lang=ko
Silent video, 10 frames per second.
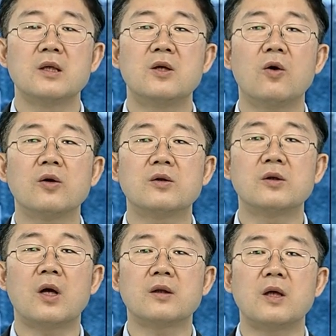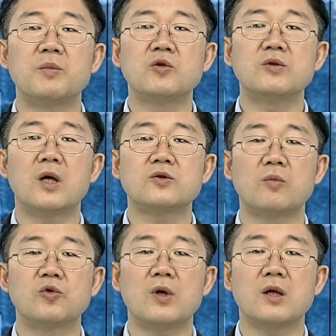이런 것들을 갖다 민주당
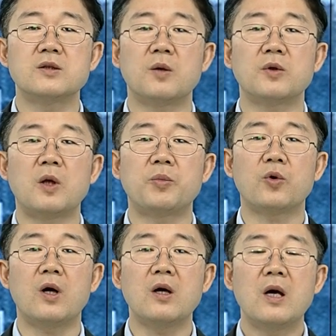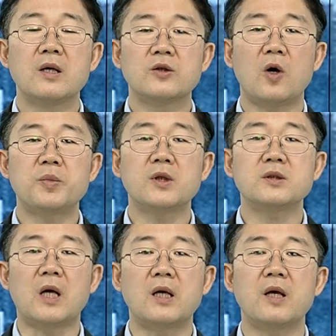정부가 이재명 대표가
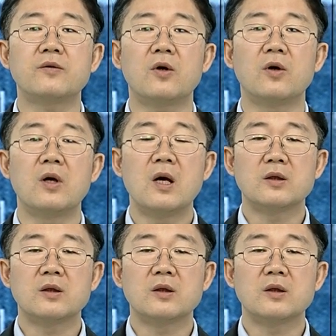협의를 잘 해서